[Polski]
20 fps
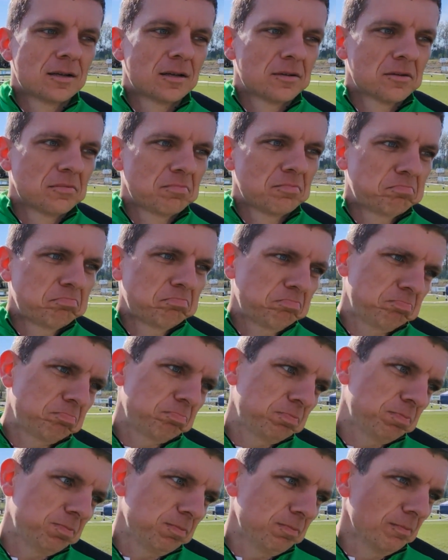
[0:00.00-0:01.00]
E,
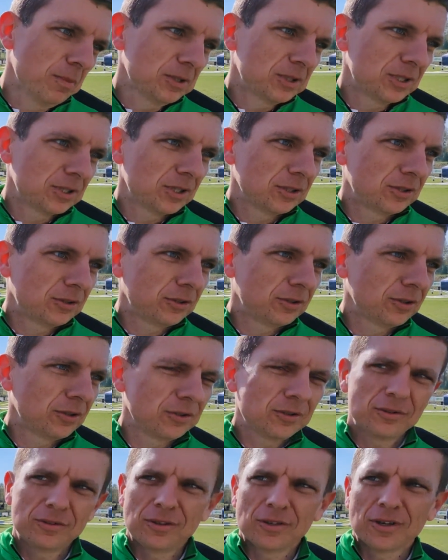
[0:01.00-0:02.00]
myślę, że
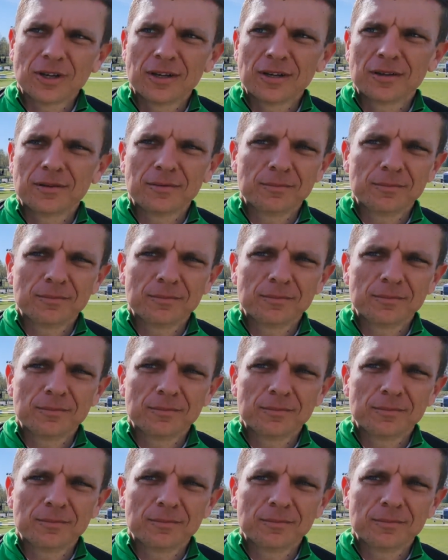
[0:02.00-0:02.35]
tro, trochę,